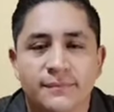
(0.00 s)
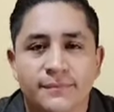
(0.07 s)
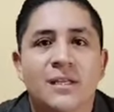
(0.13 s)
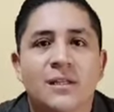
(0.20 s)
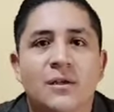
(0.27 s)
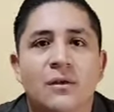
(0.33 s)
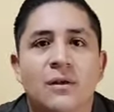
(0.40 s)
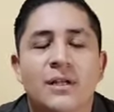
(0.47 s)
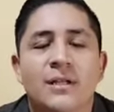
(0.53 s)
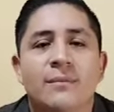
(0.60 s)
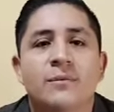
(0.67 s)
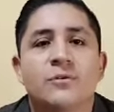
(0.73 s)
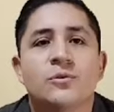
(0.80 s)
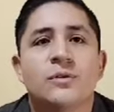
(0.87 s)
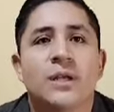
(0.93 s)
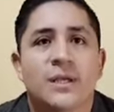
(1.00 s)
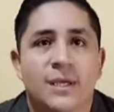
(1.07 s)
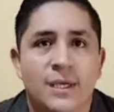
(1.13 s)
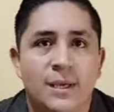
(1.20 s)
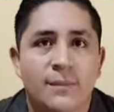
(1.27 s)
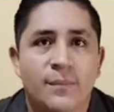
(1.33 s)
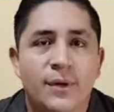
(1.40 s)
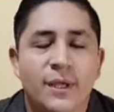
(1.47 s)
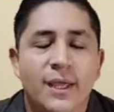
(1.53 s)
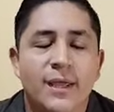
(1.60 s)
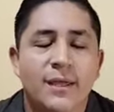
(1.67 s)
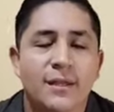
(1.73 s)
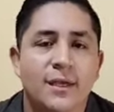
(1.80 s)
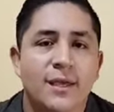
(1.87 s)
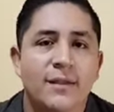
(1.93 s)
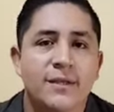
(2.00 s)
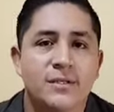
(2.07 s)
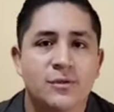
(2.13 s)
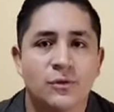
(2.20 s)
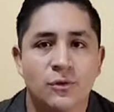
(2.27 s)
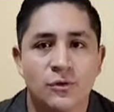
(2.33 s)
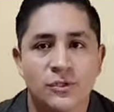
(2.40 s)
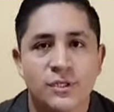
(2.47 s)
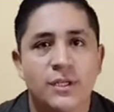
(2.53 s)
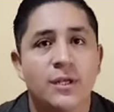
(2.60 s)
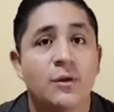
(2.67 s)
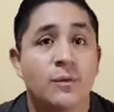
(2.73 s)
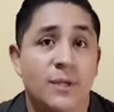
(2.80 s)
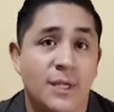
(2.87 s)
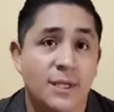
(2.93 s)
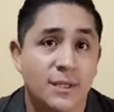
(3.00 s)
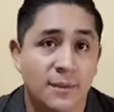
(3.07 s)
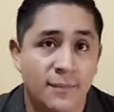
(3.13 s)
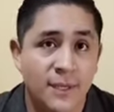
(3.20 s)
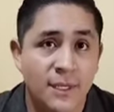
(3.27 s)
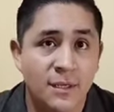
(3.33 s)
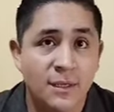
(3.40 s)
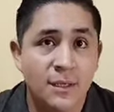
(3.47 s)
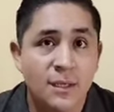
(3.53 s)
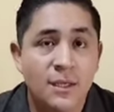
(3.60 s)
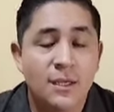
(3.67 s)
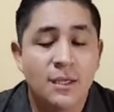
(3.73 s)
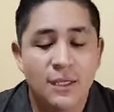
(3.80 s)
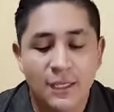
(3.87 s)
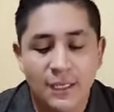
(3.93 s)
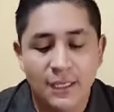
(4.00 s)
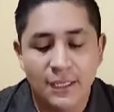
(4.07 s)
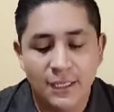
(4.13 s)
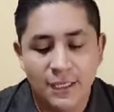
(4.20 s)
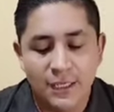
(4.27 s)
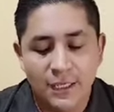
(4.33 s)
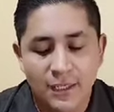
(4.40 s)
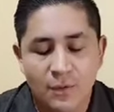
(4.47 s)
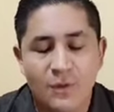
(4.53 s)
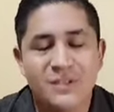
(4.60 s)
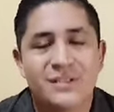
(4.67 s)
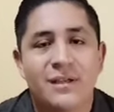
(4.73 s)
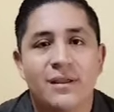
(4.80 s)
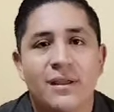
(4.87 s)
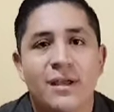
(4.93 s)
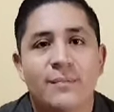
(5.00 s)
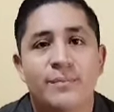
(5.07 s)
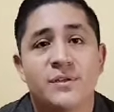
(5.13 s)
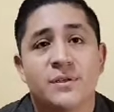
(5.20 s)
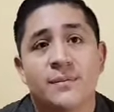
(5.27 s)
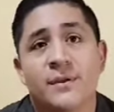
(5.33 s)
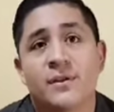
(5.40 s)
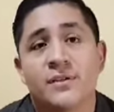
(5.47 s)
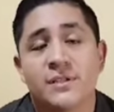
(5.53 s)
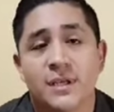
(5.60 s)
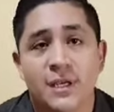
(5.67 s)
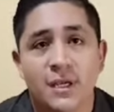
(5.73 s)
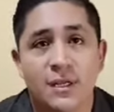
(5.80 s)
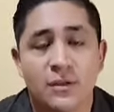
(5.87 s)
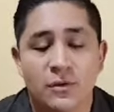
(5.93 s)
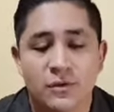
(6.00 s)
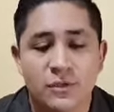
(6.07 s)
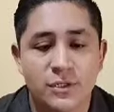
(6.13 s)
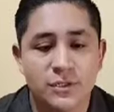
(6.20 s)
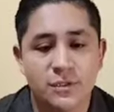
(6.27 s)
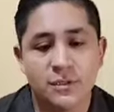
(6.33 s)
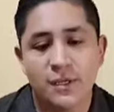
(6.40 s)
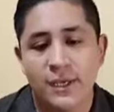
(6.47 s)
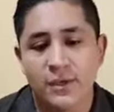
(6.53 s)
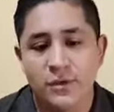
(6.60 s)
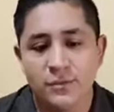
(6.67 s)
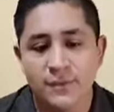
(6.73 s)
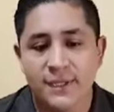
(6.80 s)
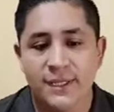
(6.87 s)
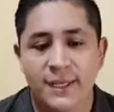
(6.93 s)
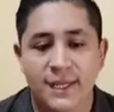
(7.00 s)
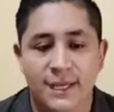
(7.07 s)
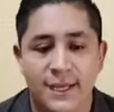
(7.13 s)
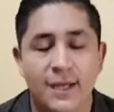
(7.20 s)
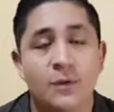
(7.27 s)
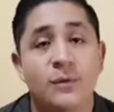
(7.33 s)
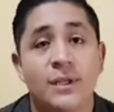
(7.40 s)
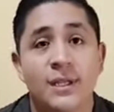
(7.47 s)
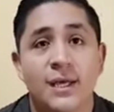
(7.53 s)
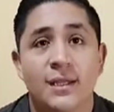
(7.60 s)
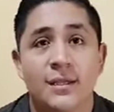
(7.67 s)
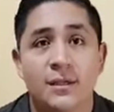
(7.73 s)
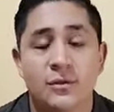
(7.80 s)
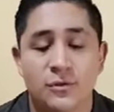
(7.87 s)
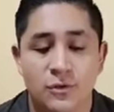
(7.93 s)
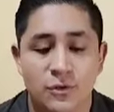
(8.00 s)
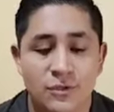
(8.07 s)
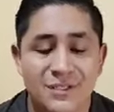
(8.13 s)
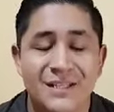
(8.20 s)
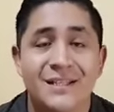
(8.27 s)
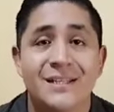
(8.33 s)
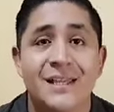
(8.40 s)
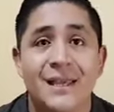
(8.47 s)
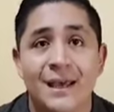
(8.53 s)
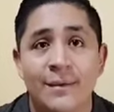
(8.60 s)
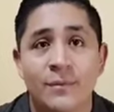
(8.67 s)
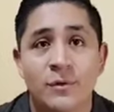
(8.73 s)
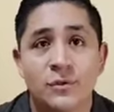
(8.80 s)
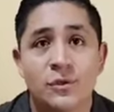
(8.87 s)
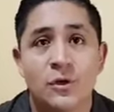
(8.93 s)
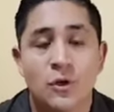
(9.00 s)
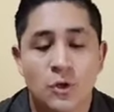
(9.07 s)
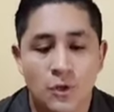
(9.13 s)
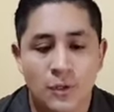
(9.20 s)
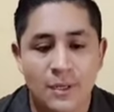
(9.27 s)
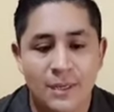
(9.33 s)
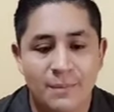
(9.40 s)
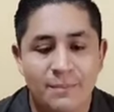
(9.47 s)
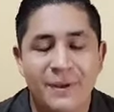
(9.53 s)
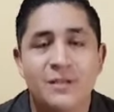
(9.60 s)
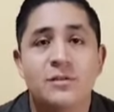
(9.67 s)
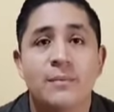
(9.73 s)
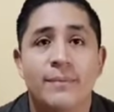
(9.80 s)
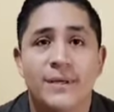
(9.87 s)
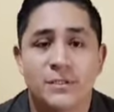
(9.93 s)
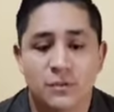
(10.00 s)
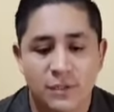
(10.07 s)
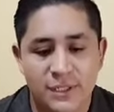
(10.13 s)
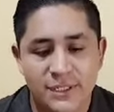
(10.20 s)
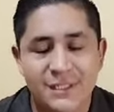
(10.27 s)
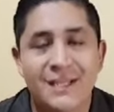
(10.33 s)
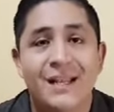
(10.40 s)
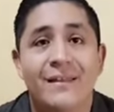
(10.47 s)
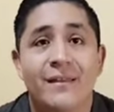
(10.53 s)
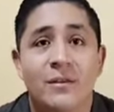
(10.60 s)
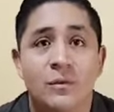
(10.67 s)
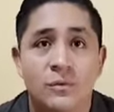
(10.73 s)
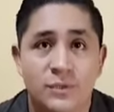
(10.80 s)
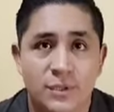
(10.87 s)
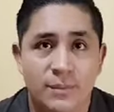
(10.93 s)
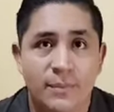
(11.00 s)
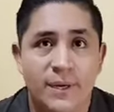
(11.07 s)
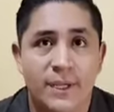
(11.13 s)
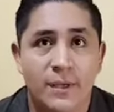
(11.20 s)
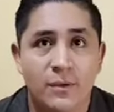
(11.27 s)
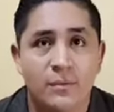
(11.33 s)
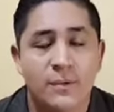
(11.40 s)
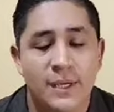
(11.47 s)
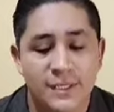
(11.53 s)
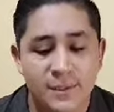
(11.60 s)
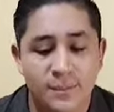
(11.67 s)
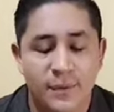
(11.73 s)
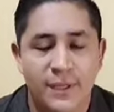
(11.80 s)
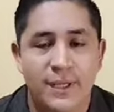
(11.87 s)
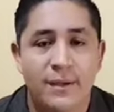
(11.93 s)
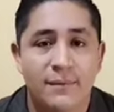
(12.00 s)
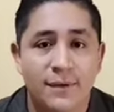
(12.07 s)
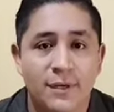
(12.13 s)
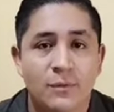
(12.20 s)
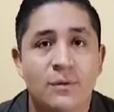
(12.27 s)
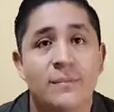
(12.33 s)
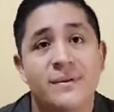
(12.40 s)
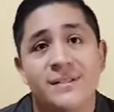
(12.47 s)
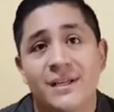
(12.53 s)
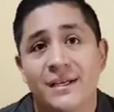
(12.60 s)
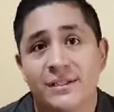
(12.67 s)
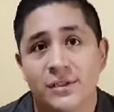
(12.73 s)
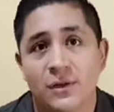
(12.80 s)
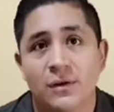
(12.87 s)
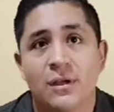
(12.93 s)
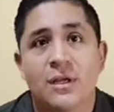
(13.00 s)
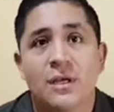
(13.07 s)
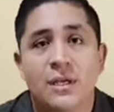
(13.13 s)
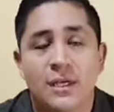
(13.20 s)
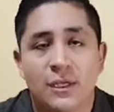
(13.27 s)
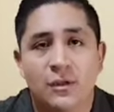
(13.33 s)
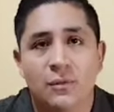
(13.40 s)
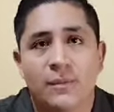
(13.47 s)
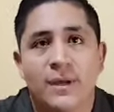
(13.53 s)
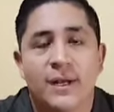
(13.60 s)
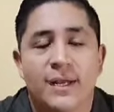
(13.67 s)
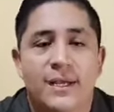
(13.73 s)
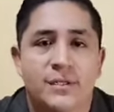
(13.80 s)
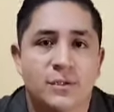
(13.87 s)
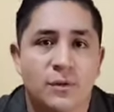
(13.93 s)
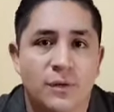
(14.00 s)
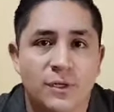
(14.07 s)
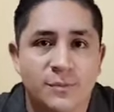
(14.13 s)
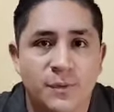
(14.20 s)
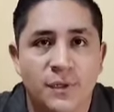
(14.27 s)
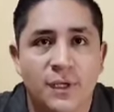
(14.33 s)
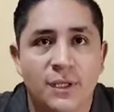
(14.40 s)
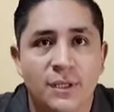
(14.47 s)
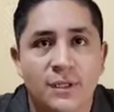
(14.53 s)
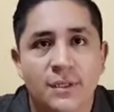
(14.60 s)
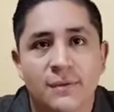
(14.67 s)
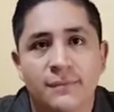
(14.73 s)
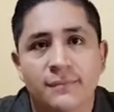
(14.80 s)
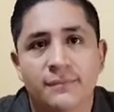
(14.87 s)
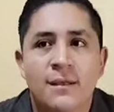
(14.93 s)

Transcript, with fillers: Más que todo, le damos una guía, porque hay gente que desconoce de la unidad también y eh, cuál sería el procedimiento a seguir. Entonces, ellos vienen acá a la unidad, nosotros les guiamos el paso a paso desde la denuncia para que ahí se pueda abrir una investigación y tomar el caso correspondiente.